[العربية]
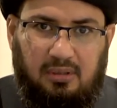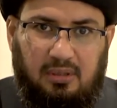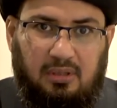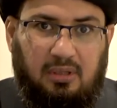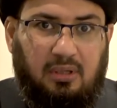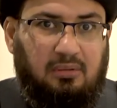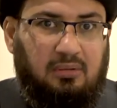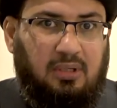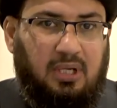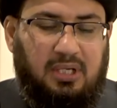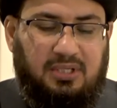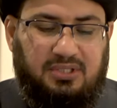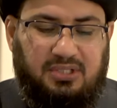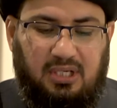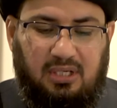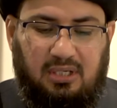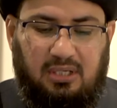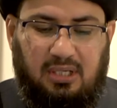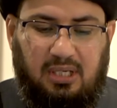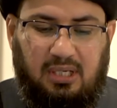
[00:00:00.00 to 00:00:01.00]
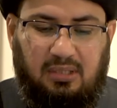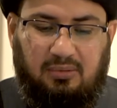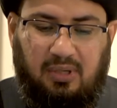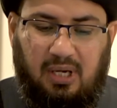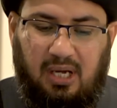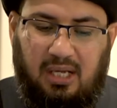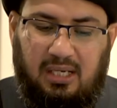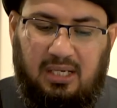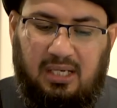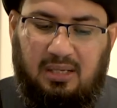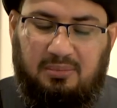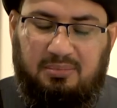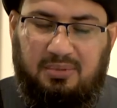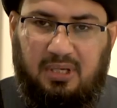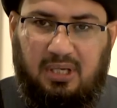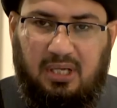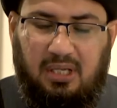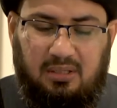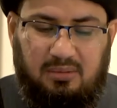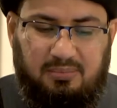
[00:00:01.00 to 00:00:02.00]
الى الله جل وعلا
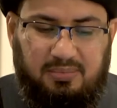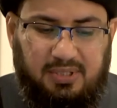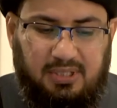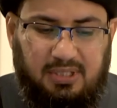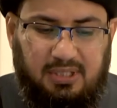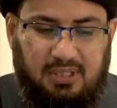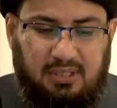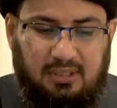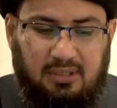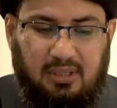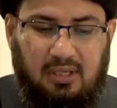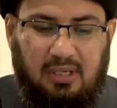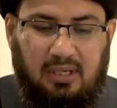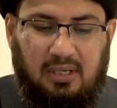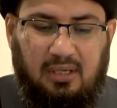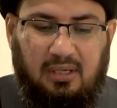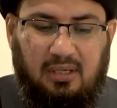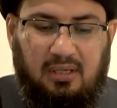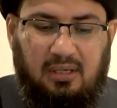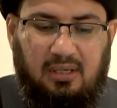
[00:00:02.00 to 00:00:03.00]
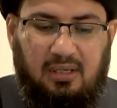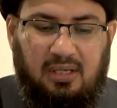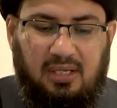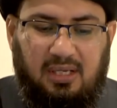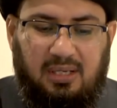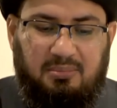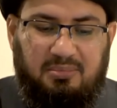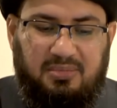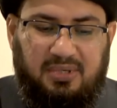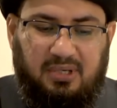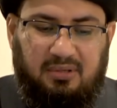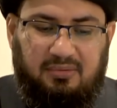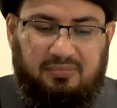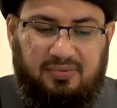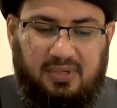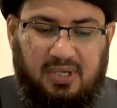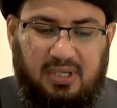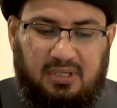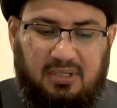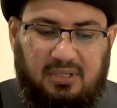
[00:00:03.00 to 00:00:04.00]
بقلبه لم
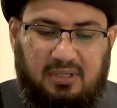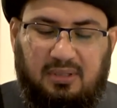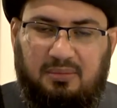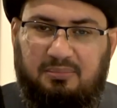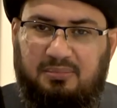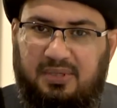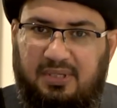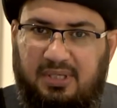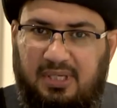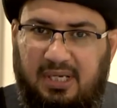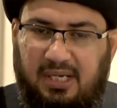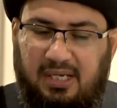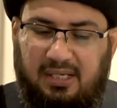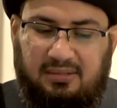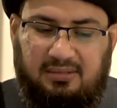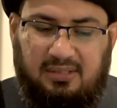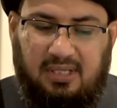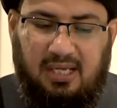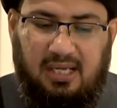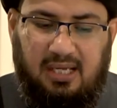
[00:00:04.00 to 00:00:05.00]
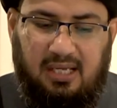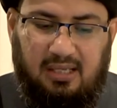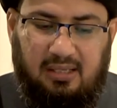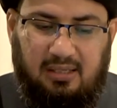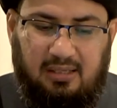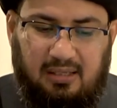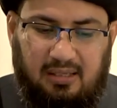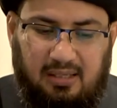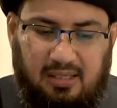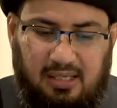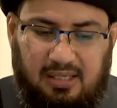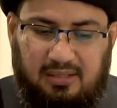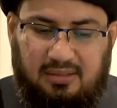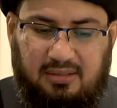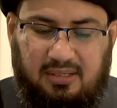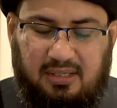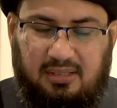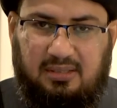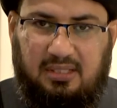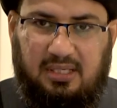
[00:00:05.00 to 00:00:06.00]
ينفك من احدى
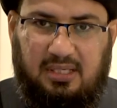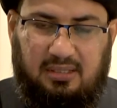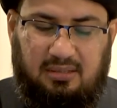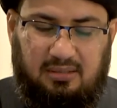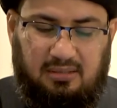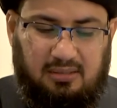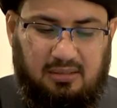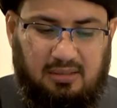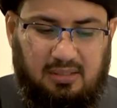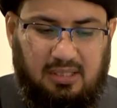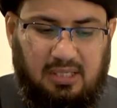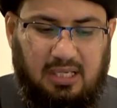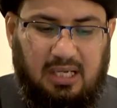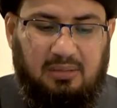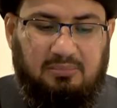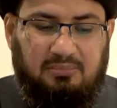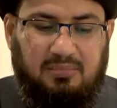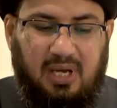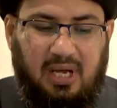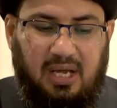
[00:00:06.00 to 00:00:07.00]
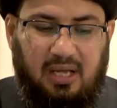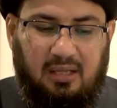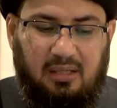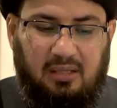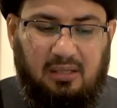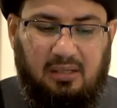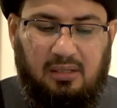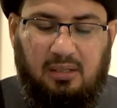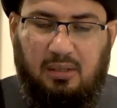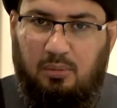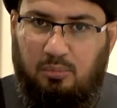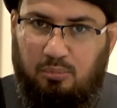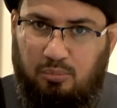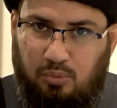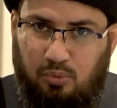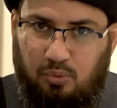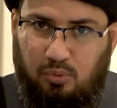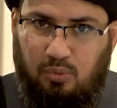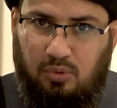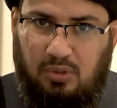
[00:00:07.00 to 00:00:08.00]
اثنتين اما
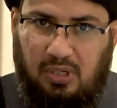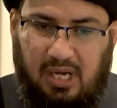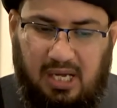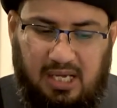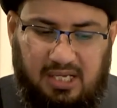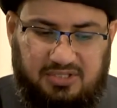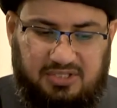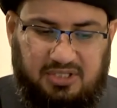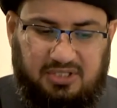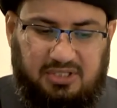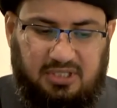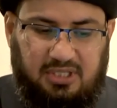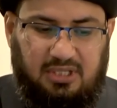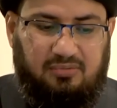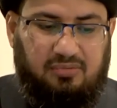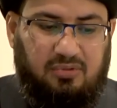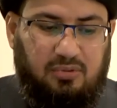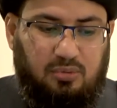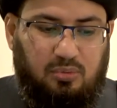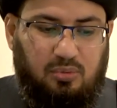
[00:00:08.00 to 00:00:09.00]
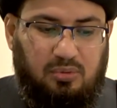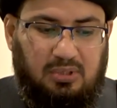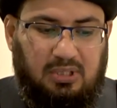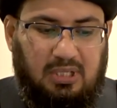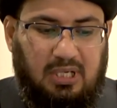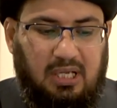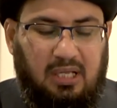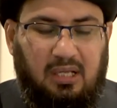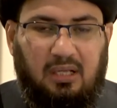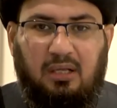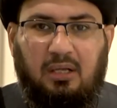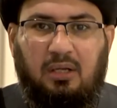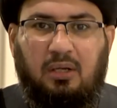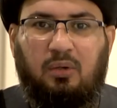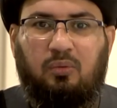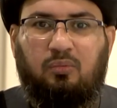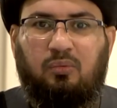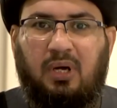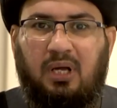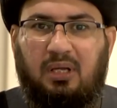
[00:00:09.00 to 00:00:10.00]
بلوغ حاجته في الدنيا
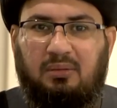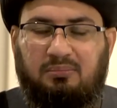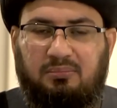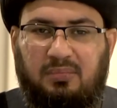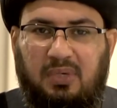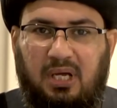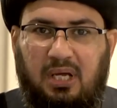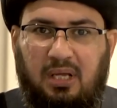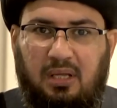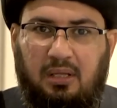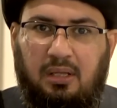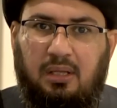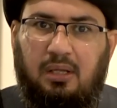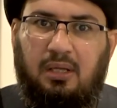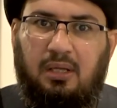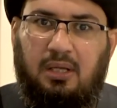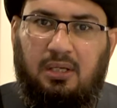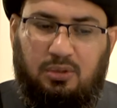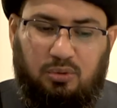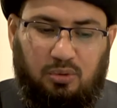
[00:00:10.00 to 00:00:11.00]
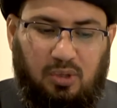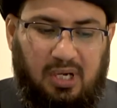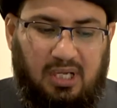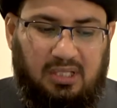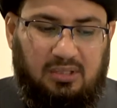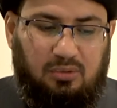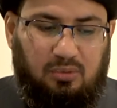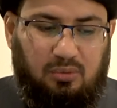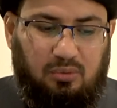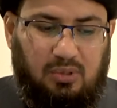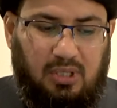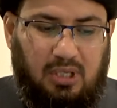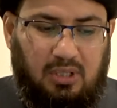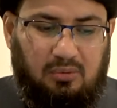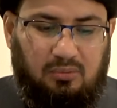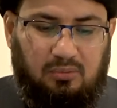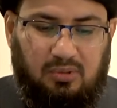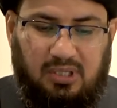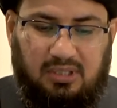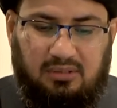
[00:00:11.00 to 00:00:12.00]
واما يعد
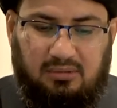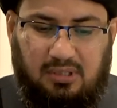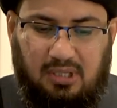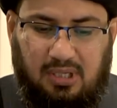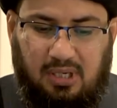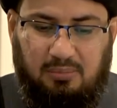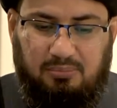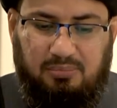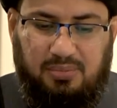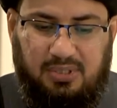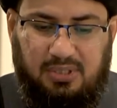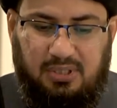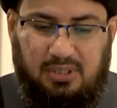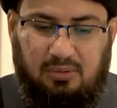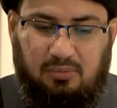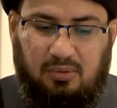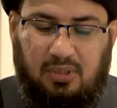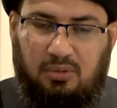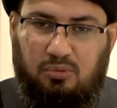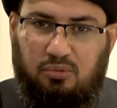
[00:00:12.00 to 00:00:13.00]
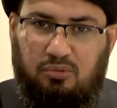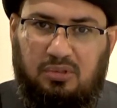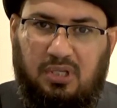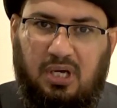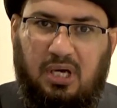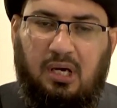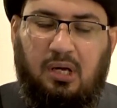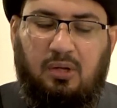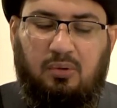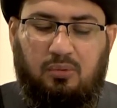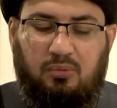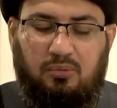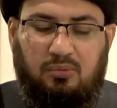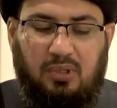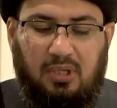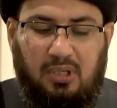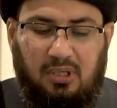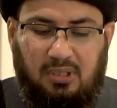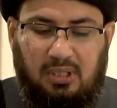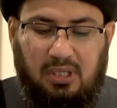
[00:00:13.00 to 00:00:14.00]
له عند ربه ويدخر
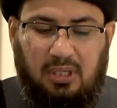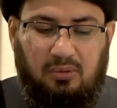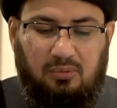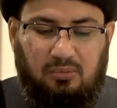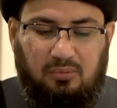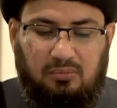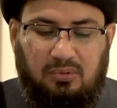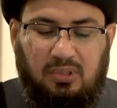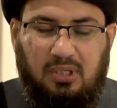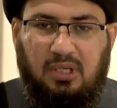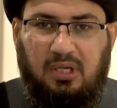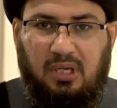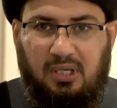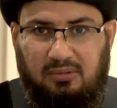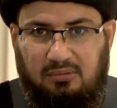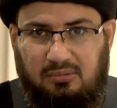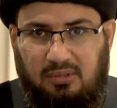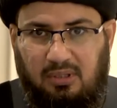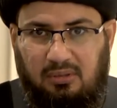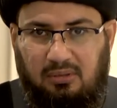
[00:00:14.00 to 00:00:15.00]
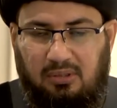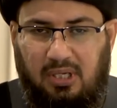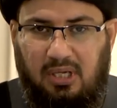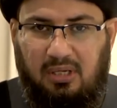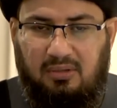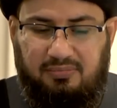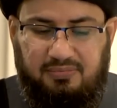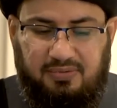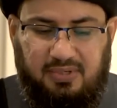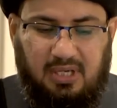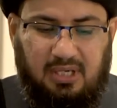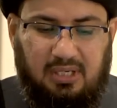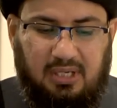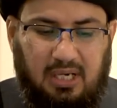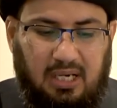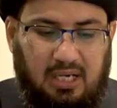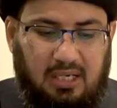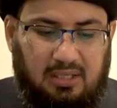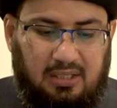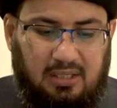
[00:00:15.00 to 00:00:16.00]
له عند الله في
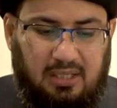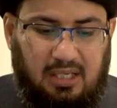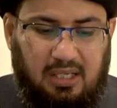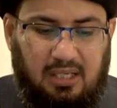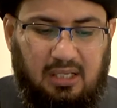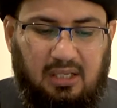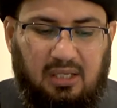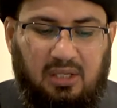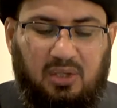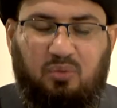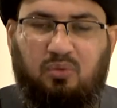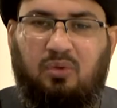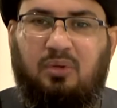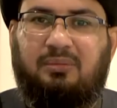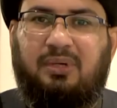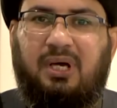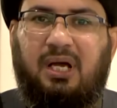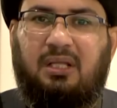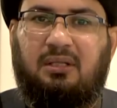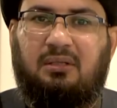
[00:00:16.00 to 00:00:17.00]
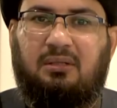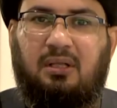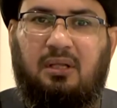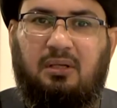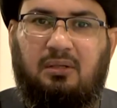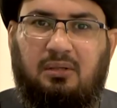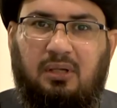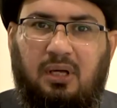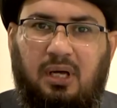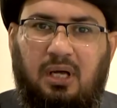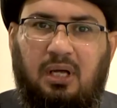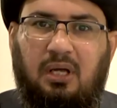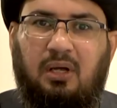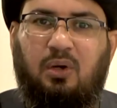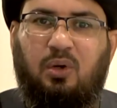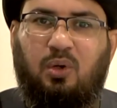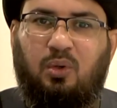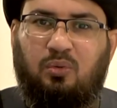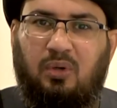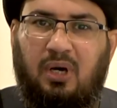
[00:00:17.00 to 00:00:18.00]
الاخره وما عند الله
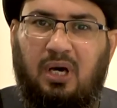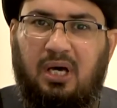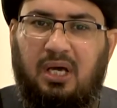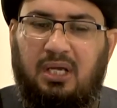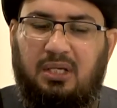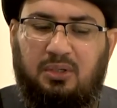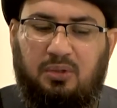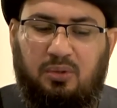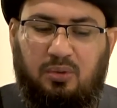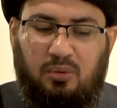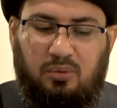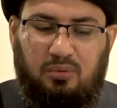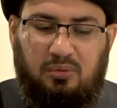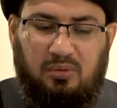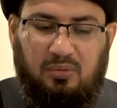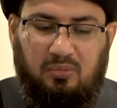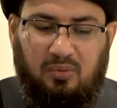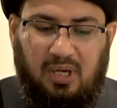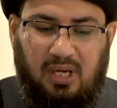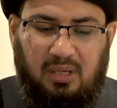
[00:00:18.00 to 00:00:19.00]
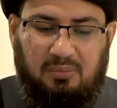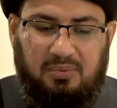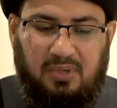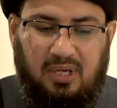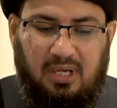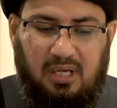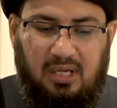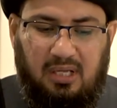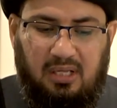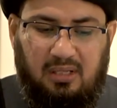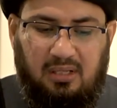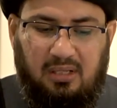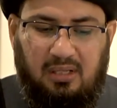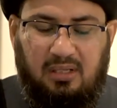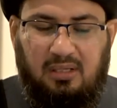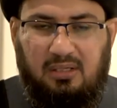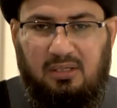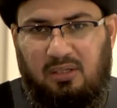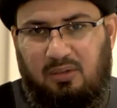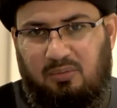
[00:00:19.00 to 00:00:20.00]
هو خير وابقى
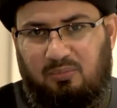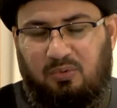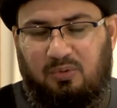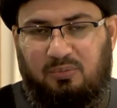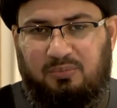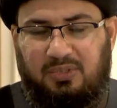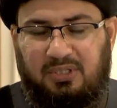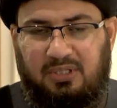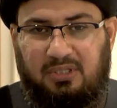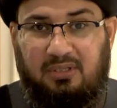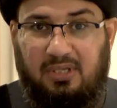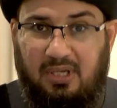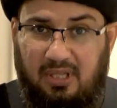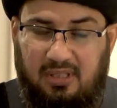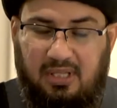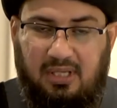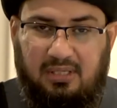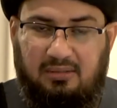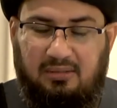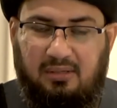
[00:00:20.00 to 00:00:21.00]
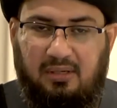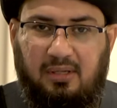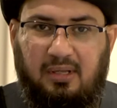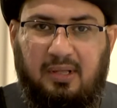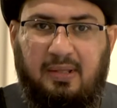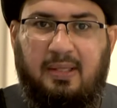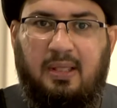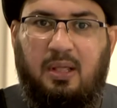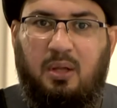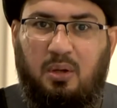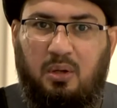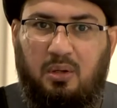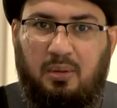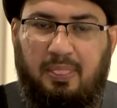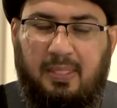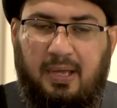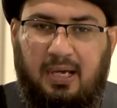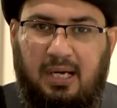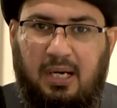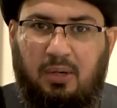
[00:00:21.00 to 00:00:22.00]
للمؤمنين اذا
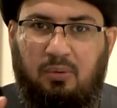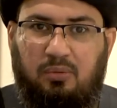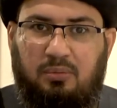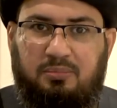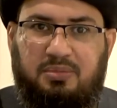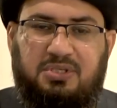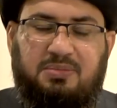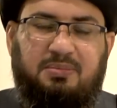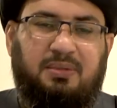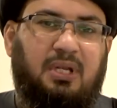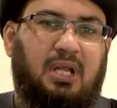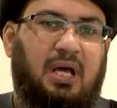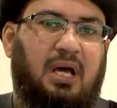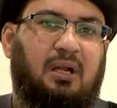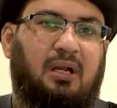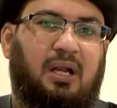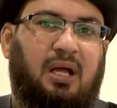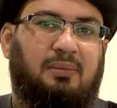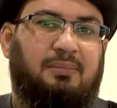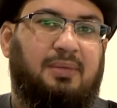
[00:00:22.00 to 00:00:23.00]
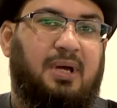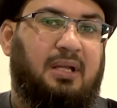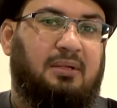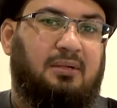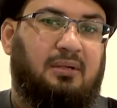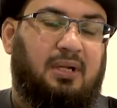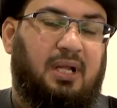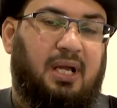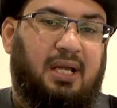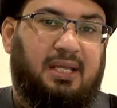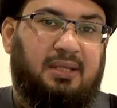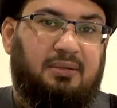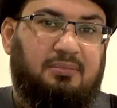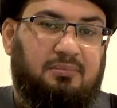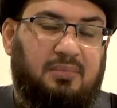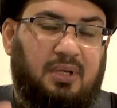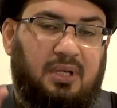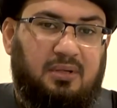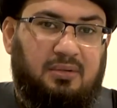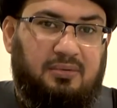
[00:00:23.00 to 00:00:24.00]
قول بسم الله الرحمن
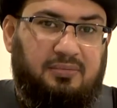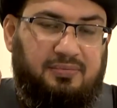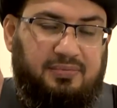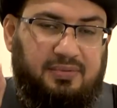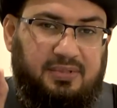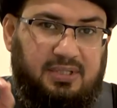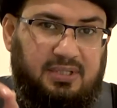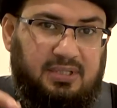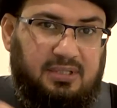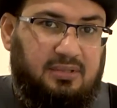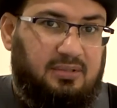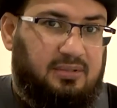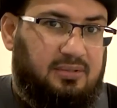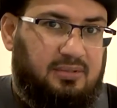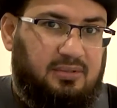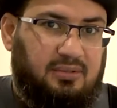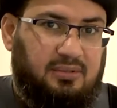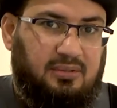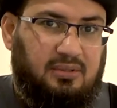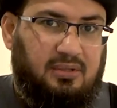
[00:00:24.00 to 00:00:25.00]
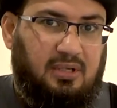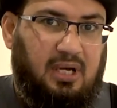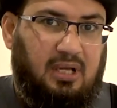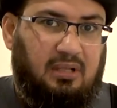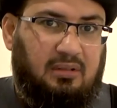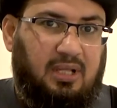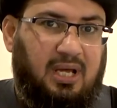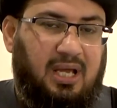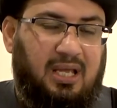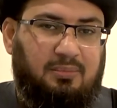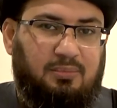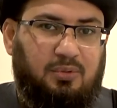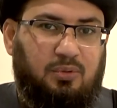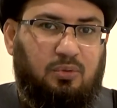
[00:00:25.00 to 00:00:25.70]
الرحيم في عظائم